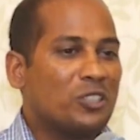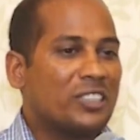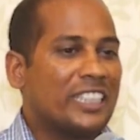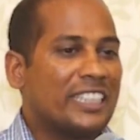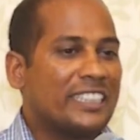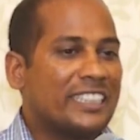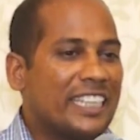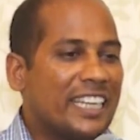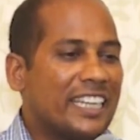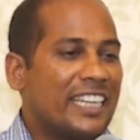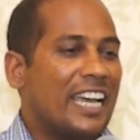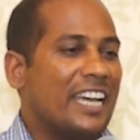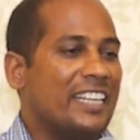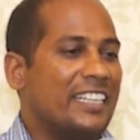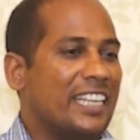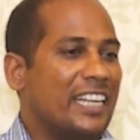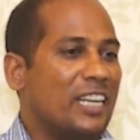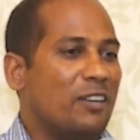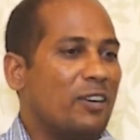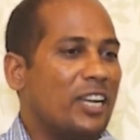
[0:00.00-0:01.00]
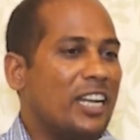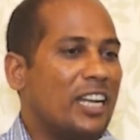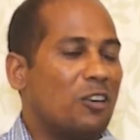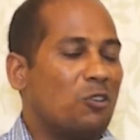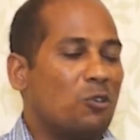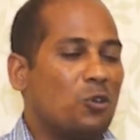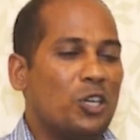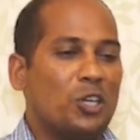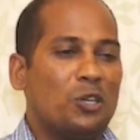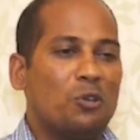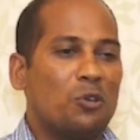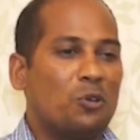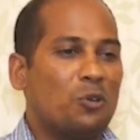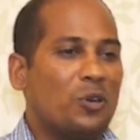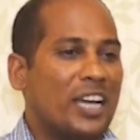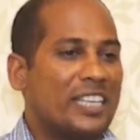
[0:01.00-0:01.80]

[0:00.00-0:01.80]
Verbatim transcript: सच्चा ज्ञान देने वाला कोई गुरु